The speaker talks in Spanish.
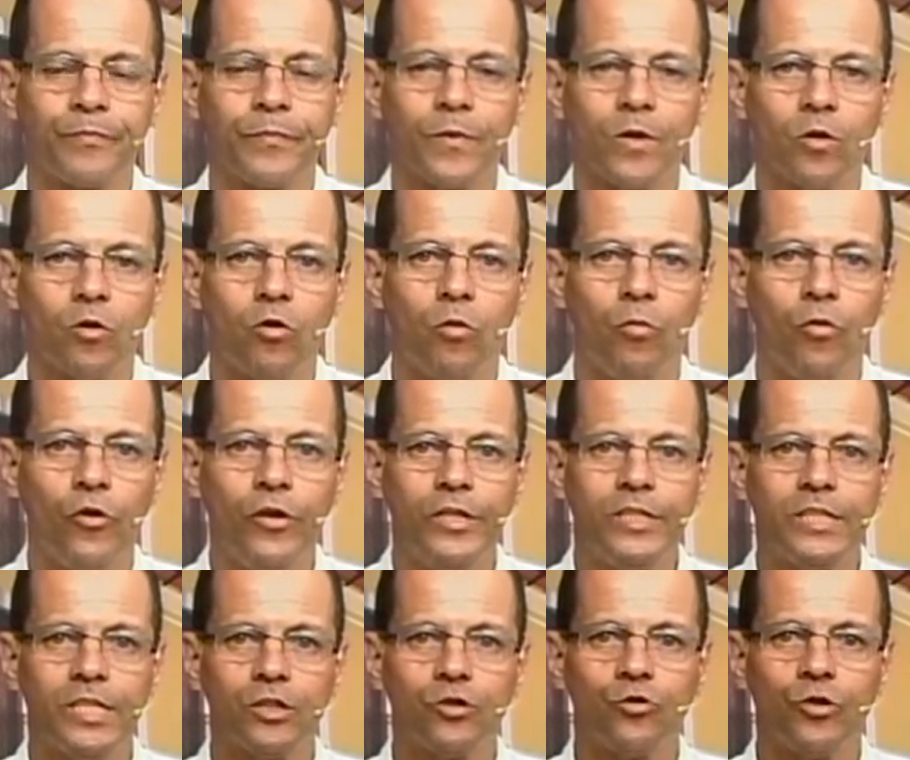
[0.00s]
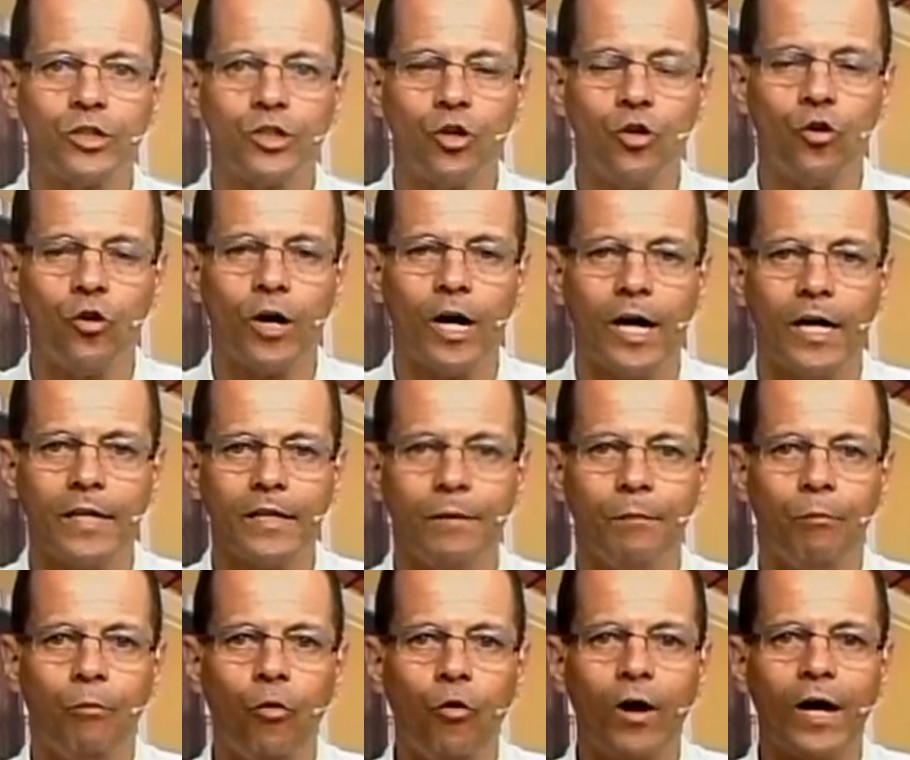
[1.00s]
como dice su eslogan,
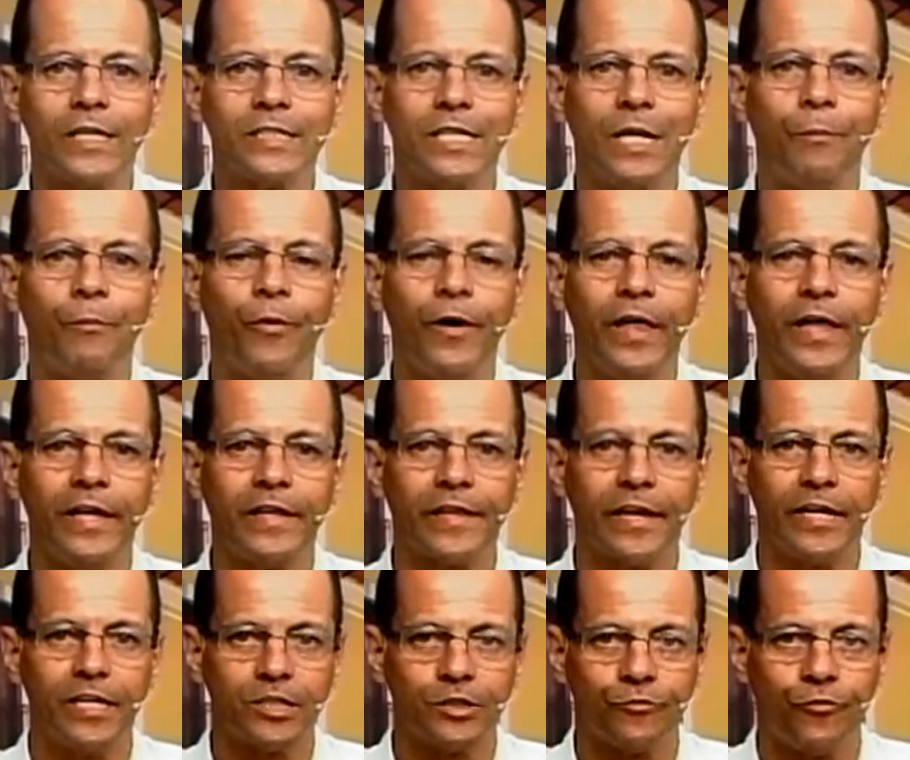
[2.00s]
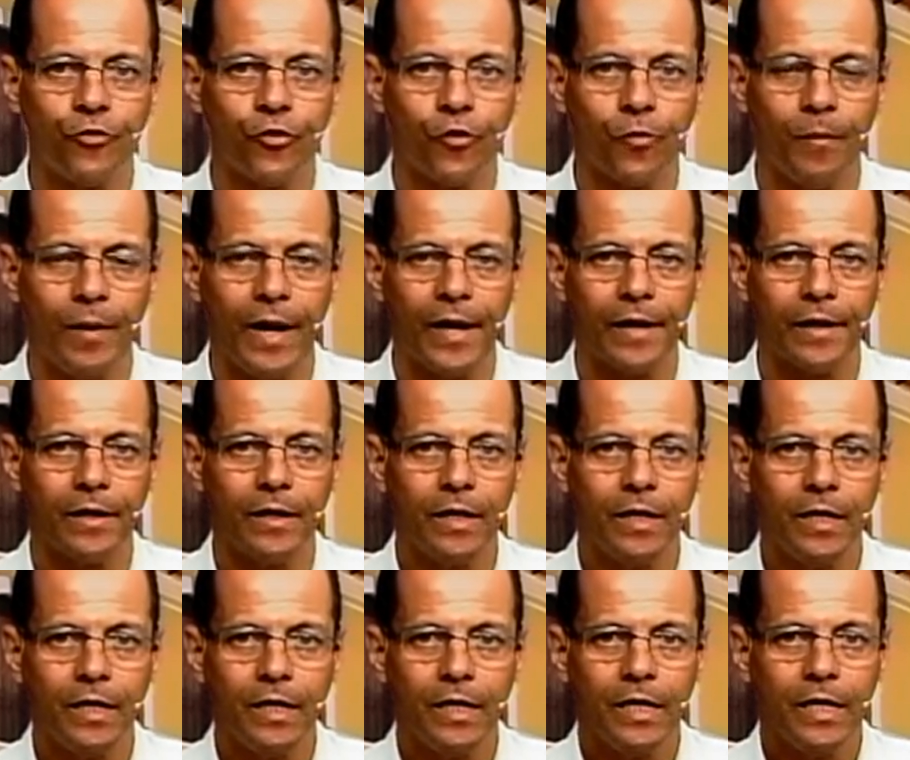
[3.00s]
Buga se puede transformar?
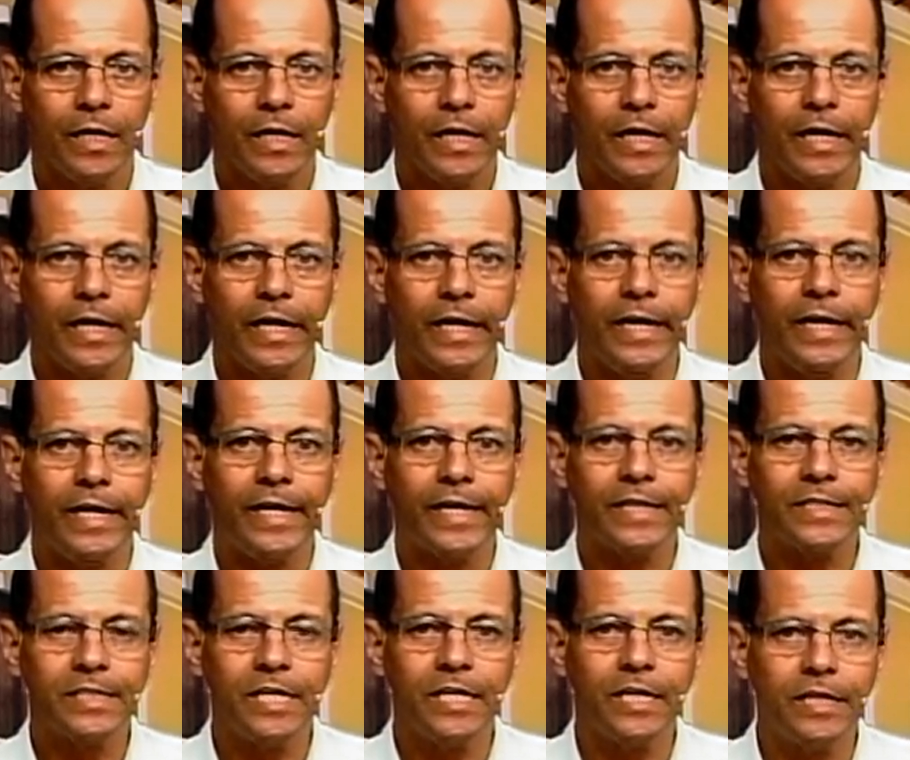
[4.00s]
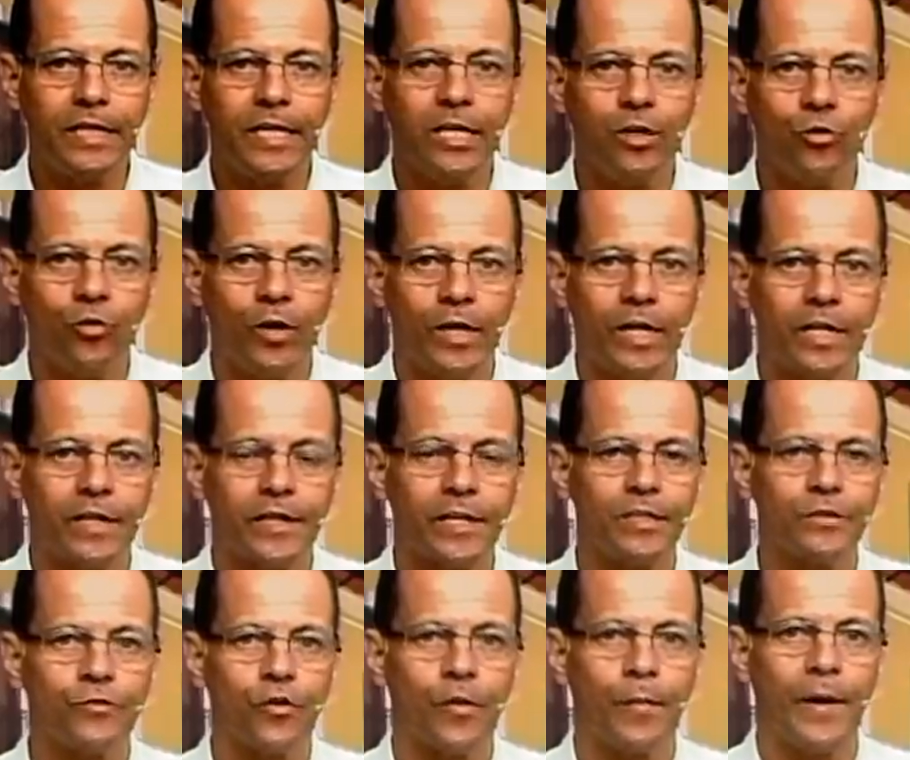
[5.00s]
¿En qué sentido hay que
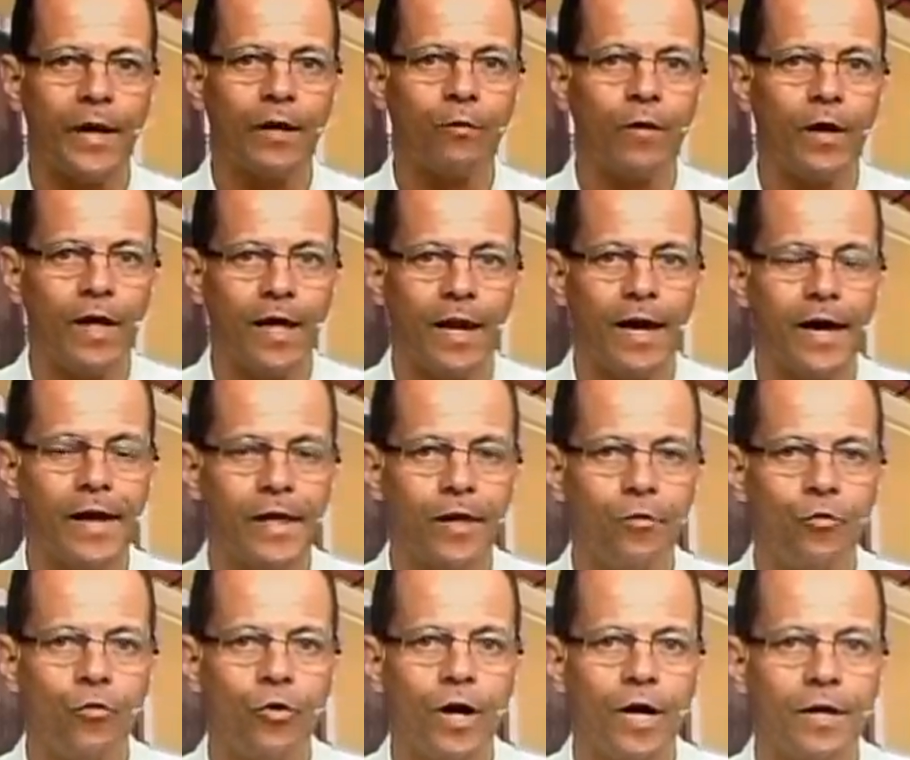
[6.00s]
transformar a Guadalajara de Buga?